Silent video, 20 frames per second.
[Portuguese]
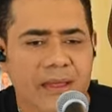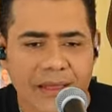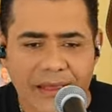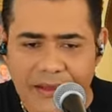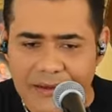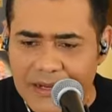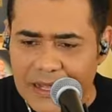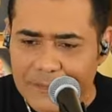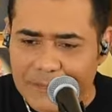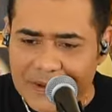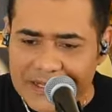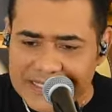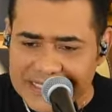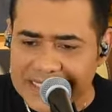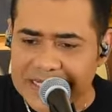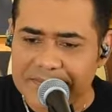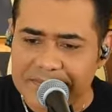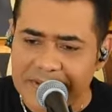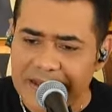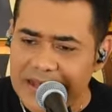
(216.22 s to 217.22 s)
Era pra
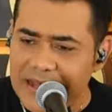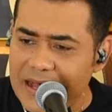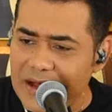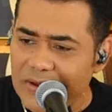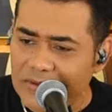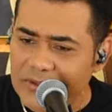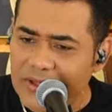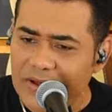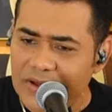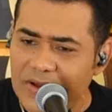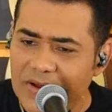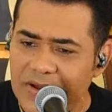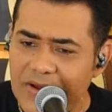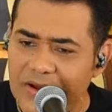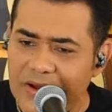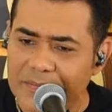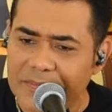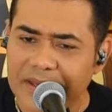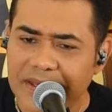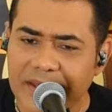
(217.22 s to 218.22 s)
ser meu
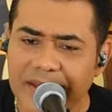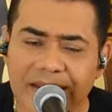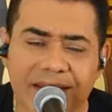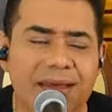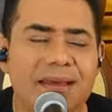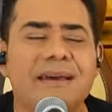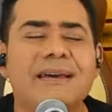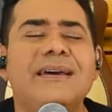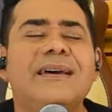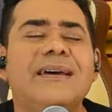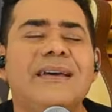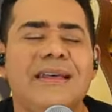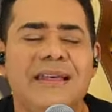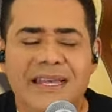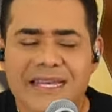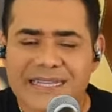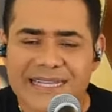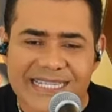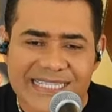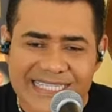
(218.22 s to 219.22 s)
nome
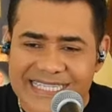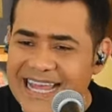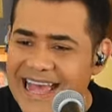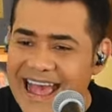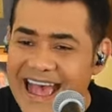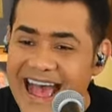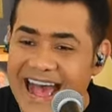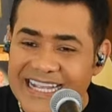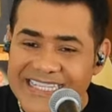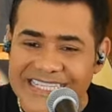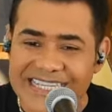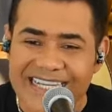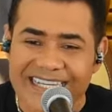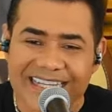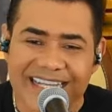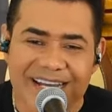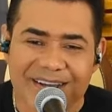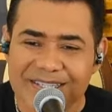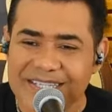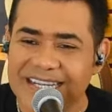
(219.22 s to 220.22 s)
Na
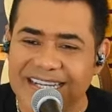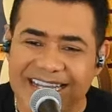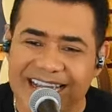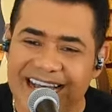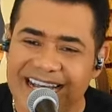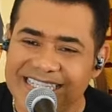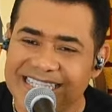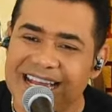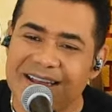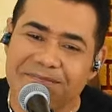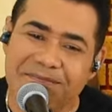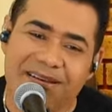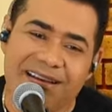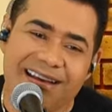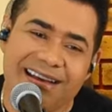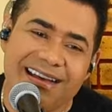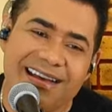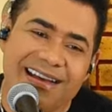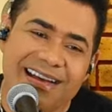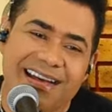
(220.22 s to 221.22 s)
certidão de
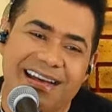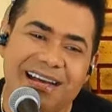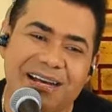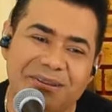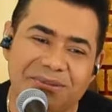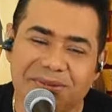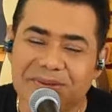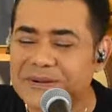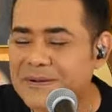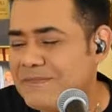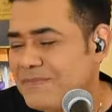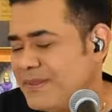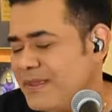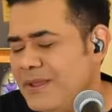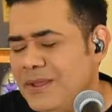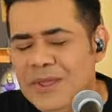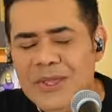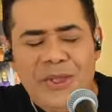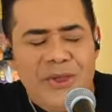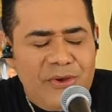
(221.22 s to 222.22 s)
casamento
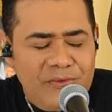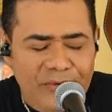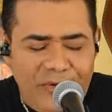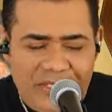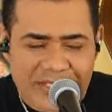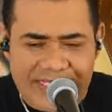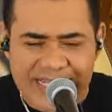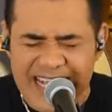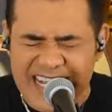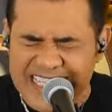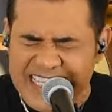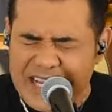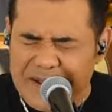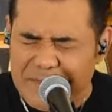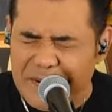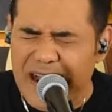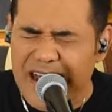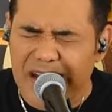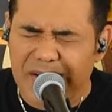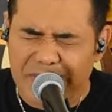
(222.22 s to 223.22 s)

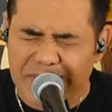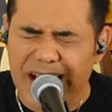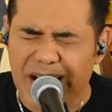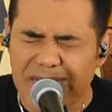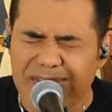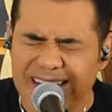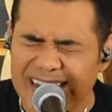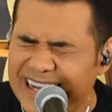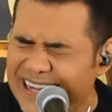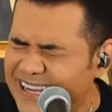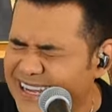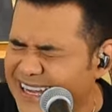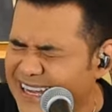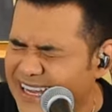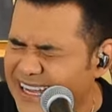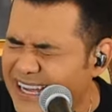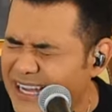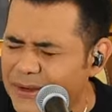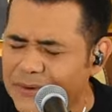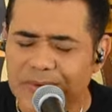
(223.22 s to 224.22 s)
branco eu
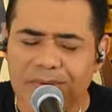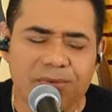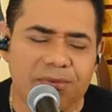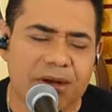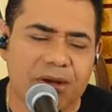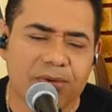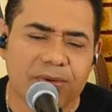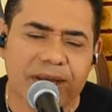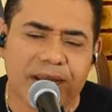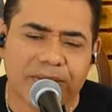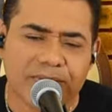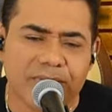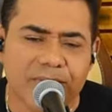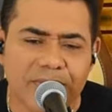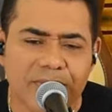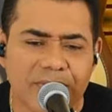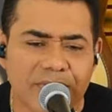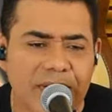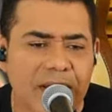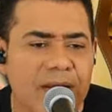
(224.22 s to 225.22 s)
não
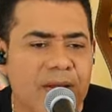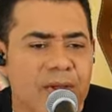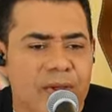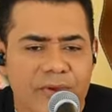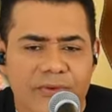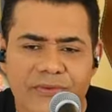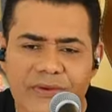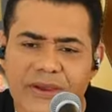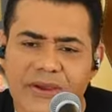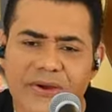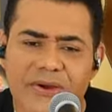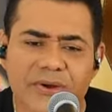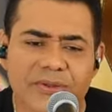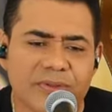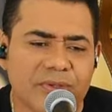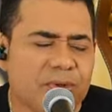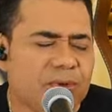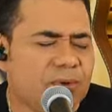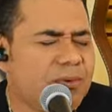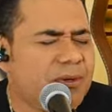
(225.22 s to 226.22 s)
aguento Ver
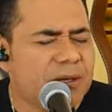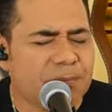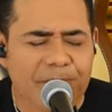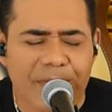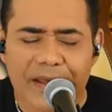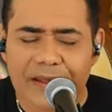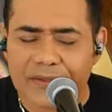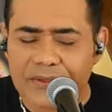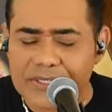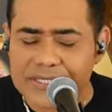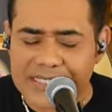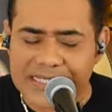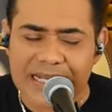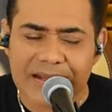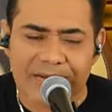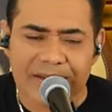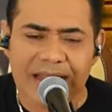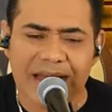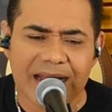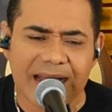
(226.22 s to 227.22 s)
outro em pé do
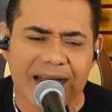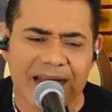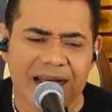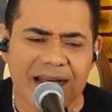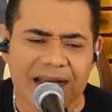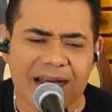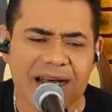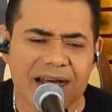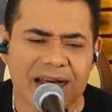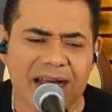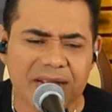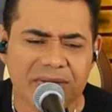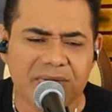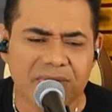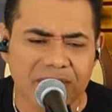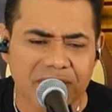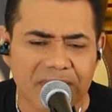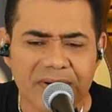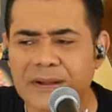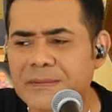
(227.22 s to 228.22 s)
seu lado
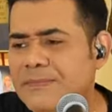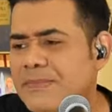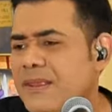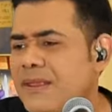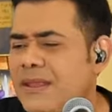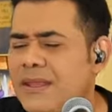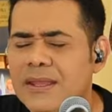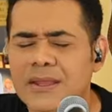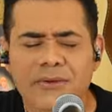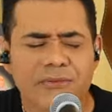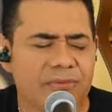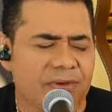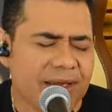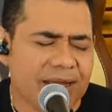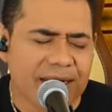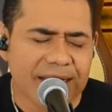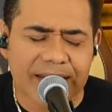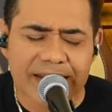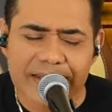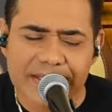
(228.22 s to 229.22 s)

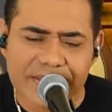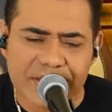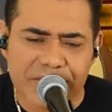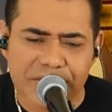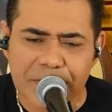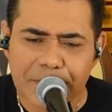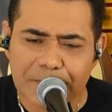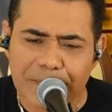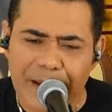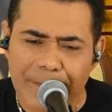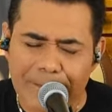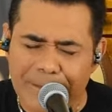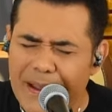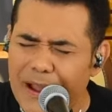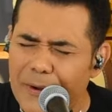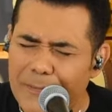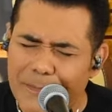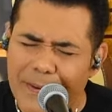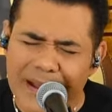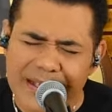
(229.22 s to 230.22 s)
Feliz e de
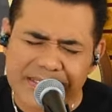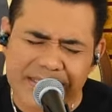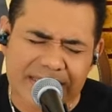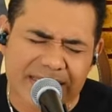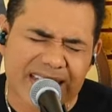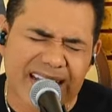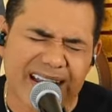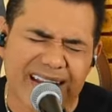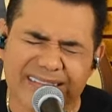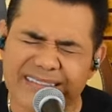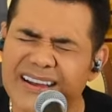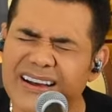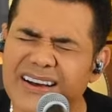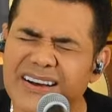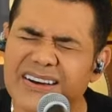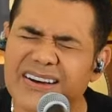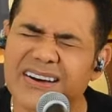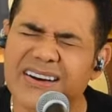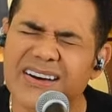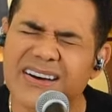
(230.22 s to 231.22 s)
papel
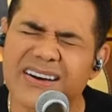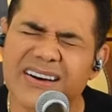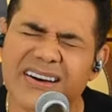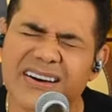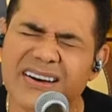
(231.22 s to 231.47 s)
passado